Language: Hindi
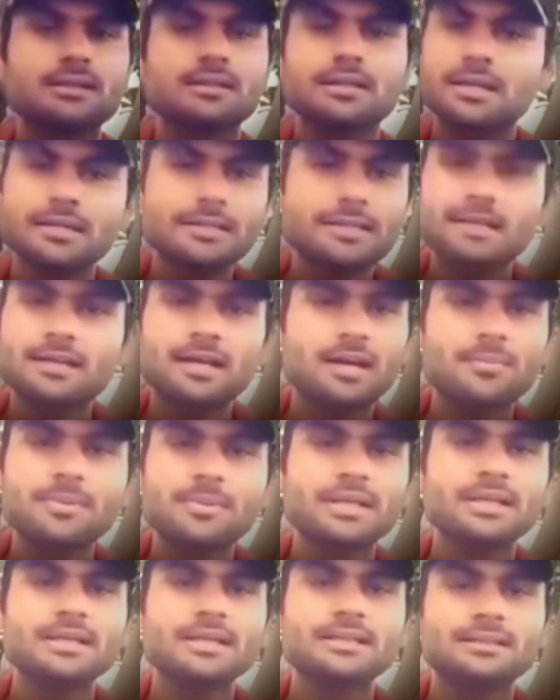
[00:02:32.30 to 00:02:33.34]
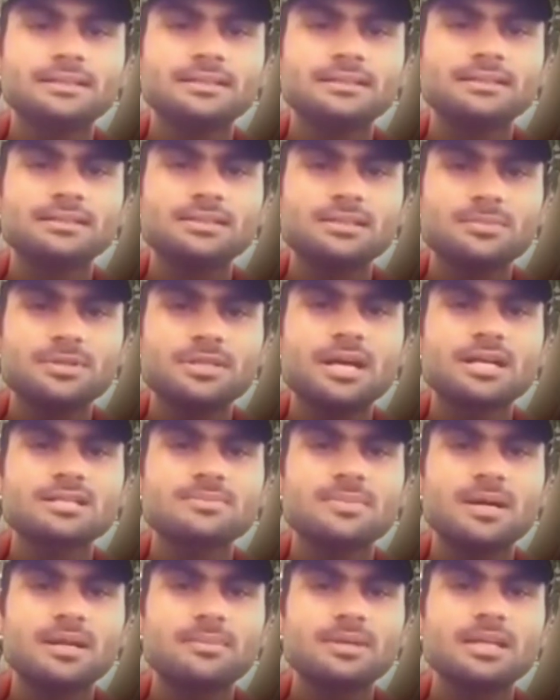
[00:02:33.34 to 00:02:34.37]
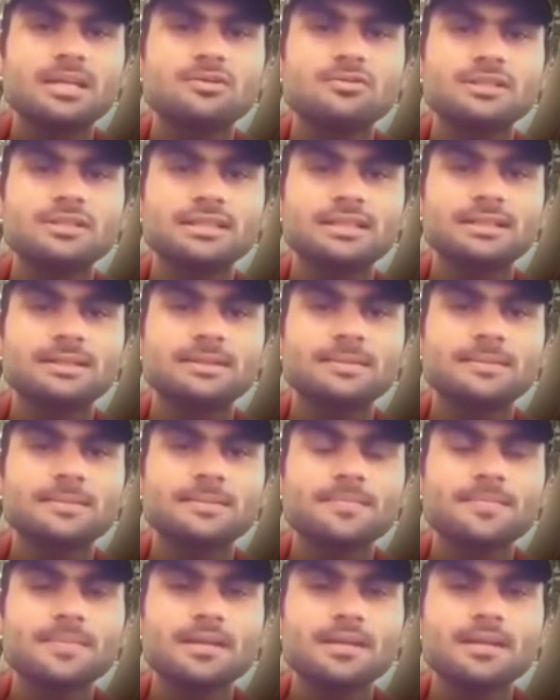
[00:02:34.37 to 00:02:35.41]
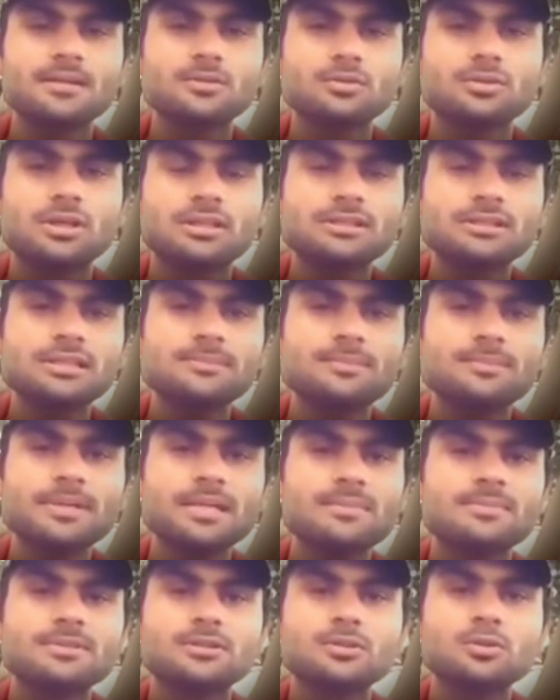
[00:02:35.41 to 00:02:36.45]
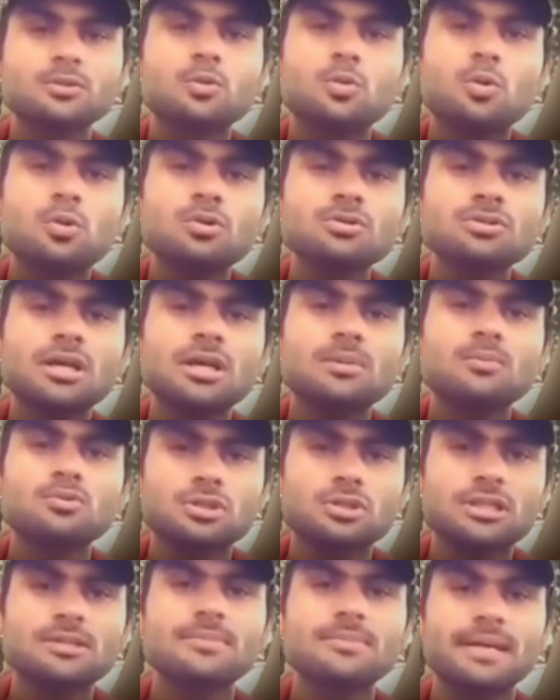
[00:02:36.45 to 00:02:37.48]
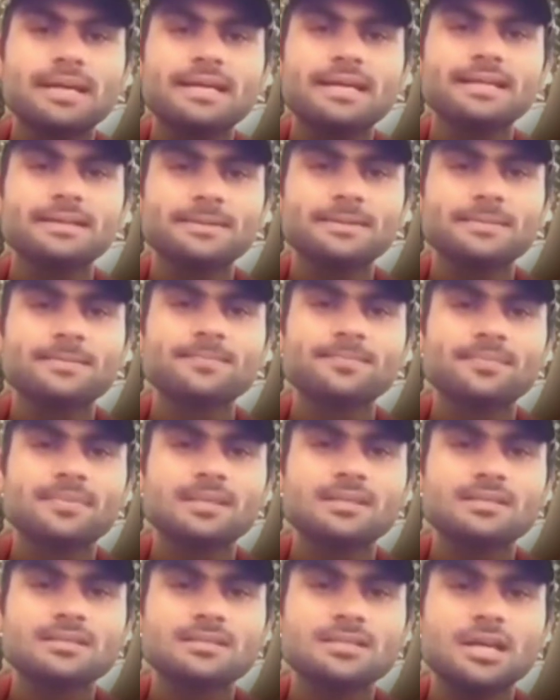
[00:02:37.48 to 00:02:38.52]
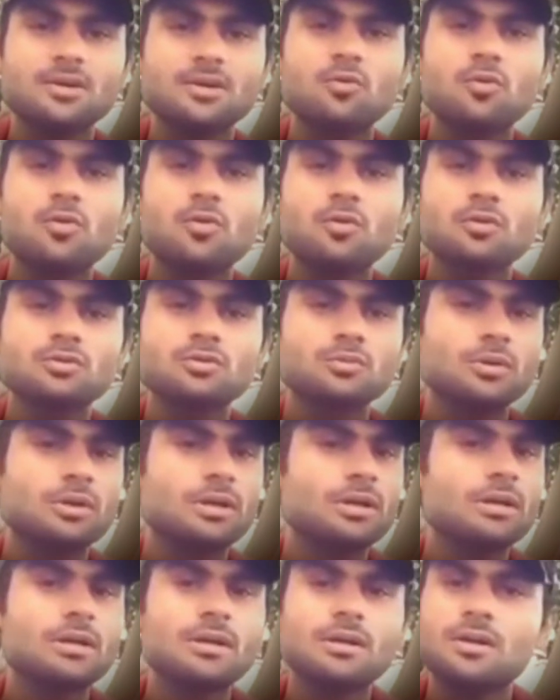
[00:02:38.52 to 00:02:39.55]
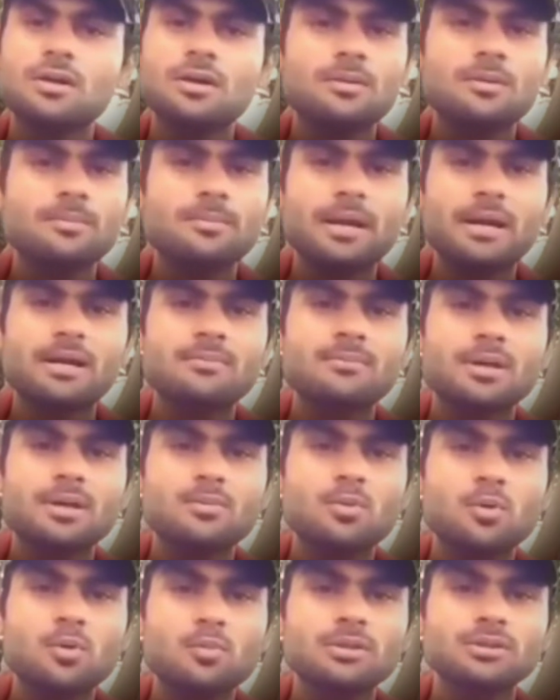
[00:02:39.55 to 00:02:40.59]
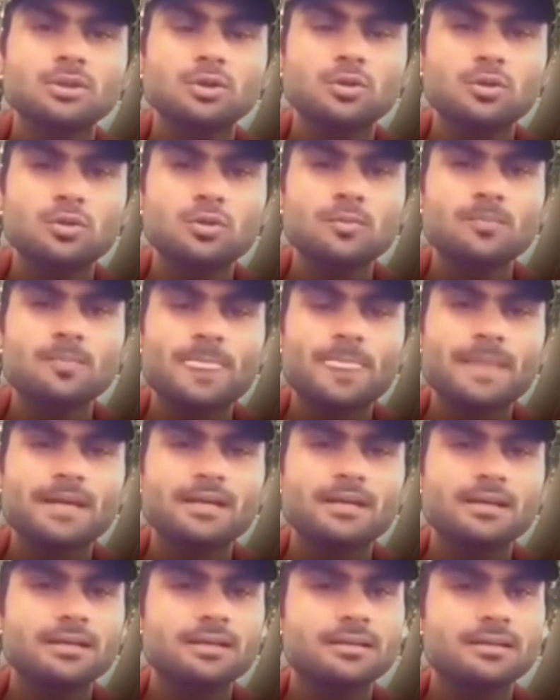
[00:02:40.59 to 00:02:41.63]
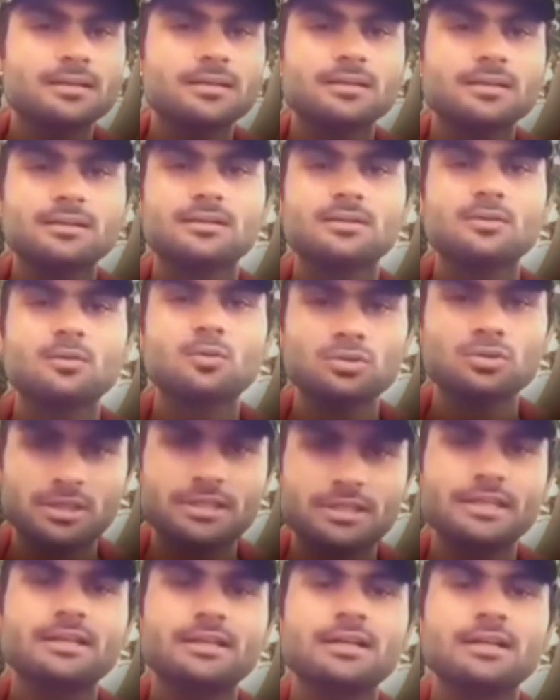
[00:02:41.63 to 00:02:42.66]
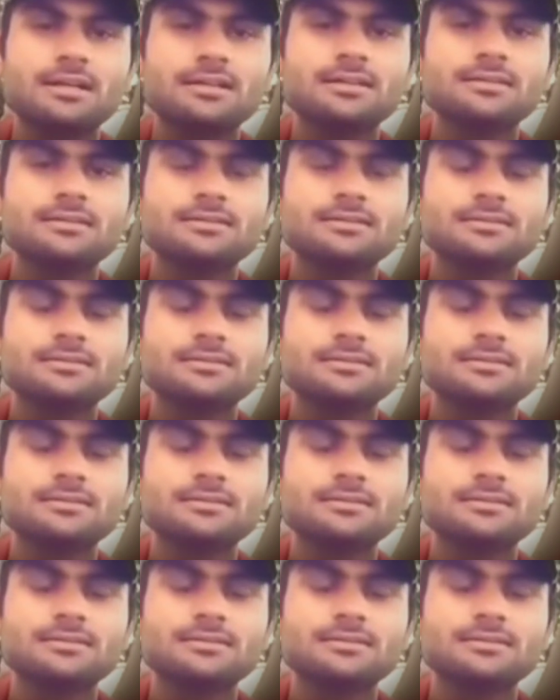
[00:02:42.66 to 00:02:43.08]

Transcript: नहीं देखा हमने जमीन आसमान मिले हुए थे तो धरती पे ये बता दो कौन सा मुस्लिम है चाहे वो पैगंबर मोहम्मद हो उसने देखा